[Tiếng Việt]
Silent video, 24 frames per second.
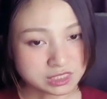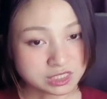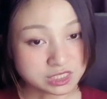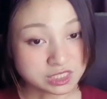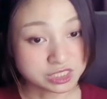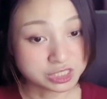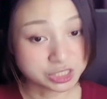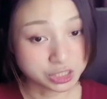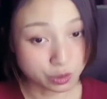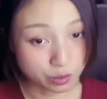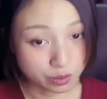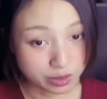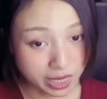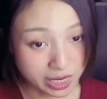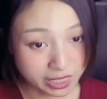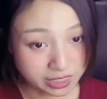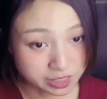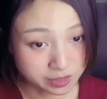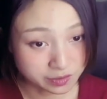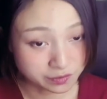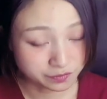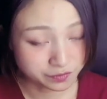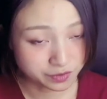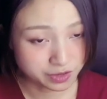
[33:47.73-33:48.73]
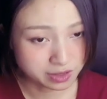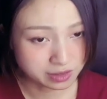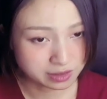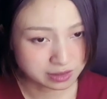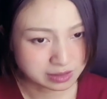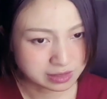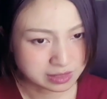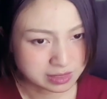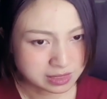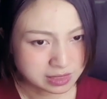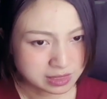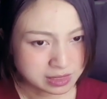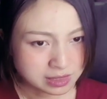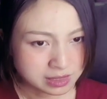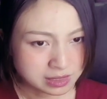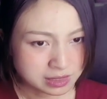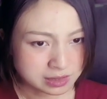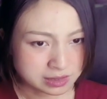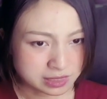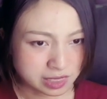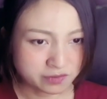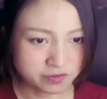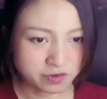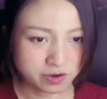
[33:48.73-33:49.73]
triệu nhã thần vương
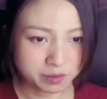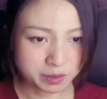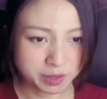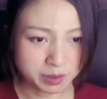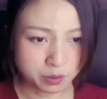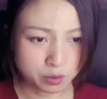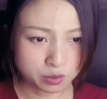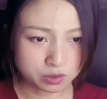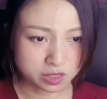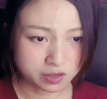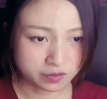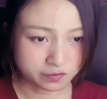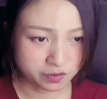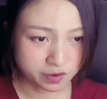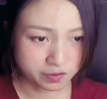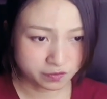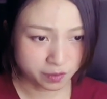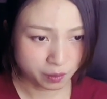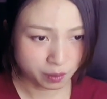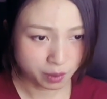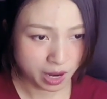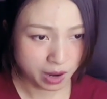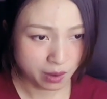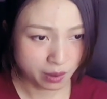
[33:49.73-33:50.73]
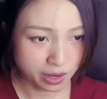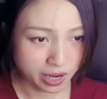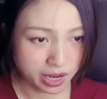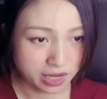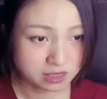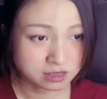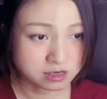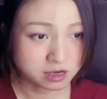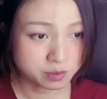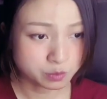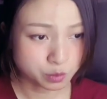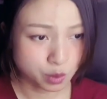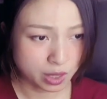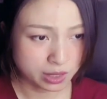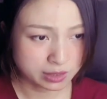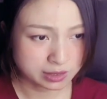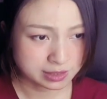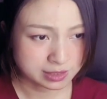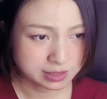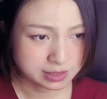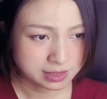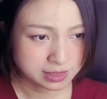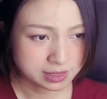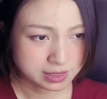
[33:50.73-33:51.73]
ta vừa bị một thần vương phong hào khác cướp đoạt
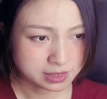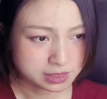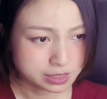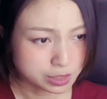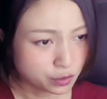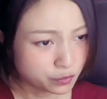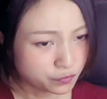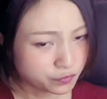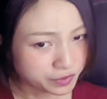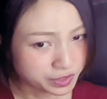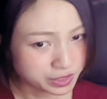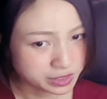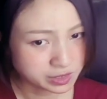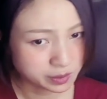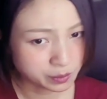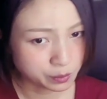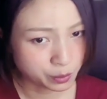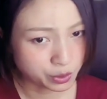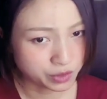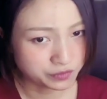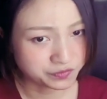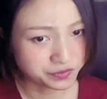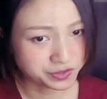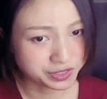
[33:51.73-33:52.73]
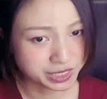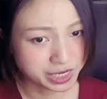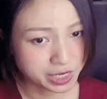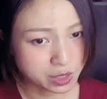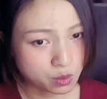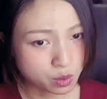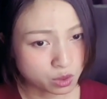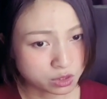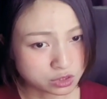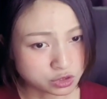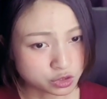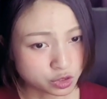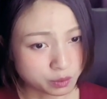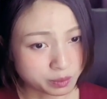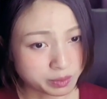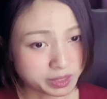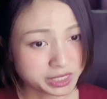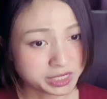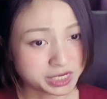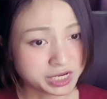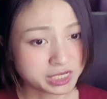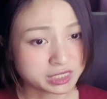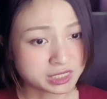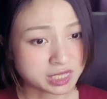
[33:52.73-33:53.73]
tiêu phí tầm huyết vì đế quân chuẩn bị
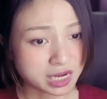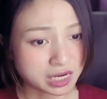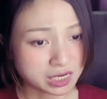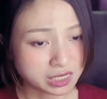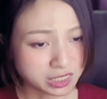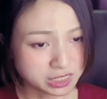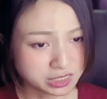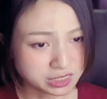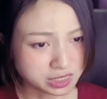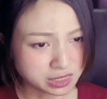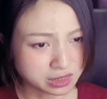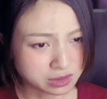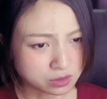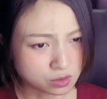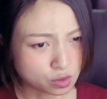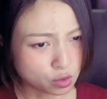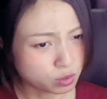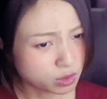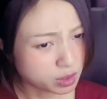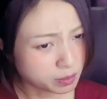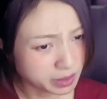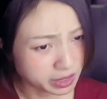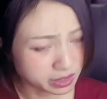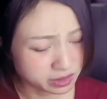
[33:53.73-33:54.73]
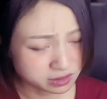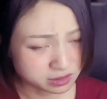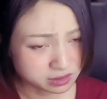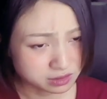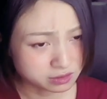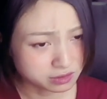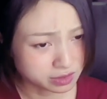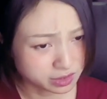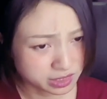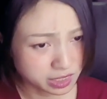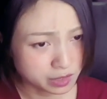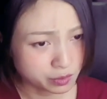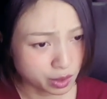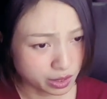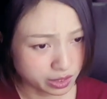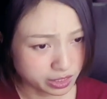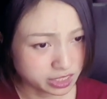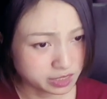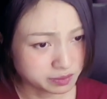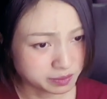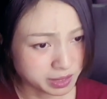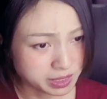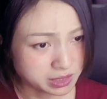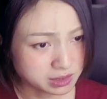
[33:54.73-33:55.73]
địa tạng linh dịch cũng đã bị người ta đoạt
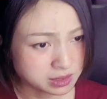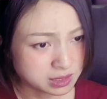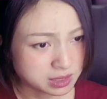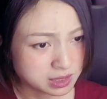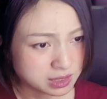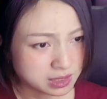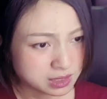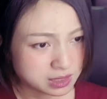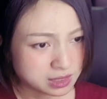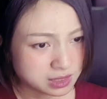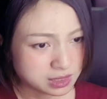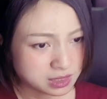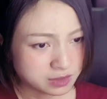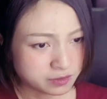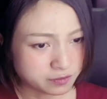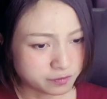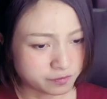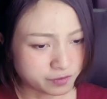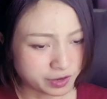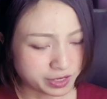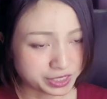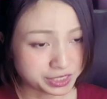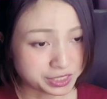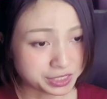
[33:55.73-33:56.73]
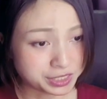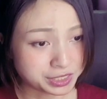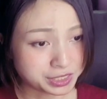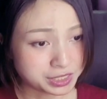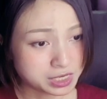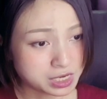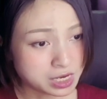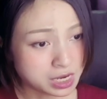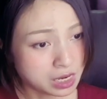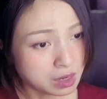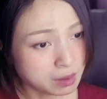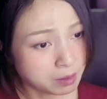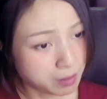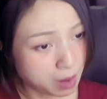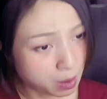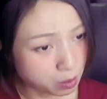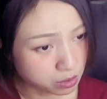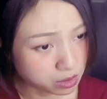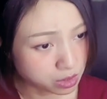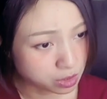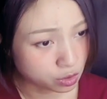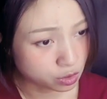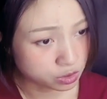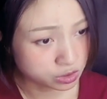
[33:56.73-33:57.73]
đi mất vậy mong
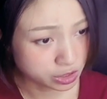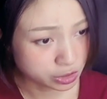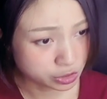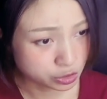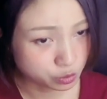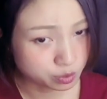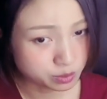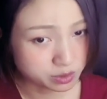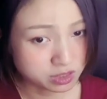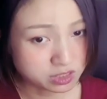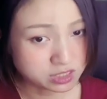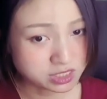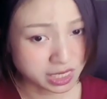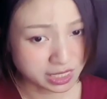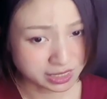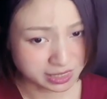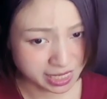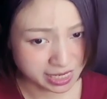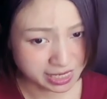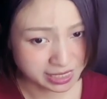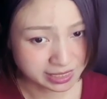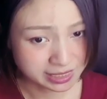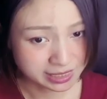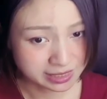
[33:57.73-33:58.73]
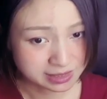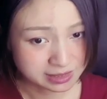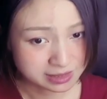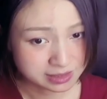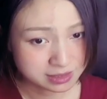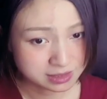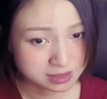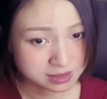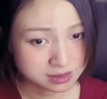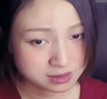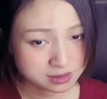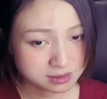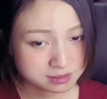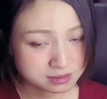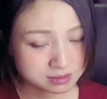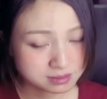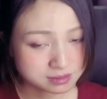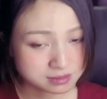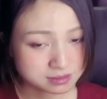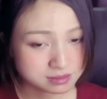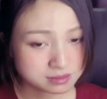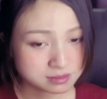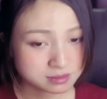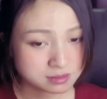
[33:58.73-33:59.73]
người có thể giúp đỡ ra tay
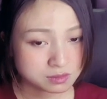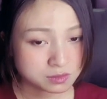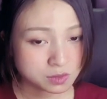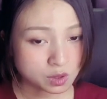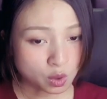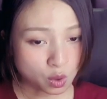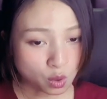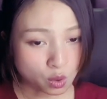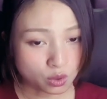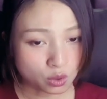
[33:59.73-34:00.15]
hổ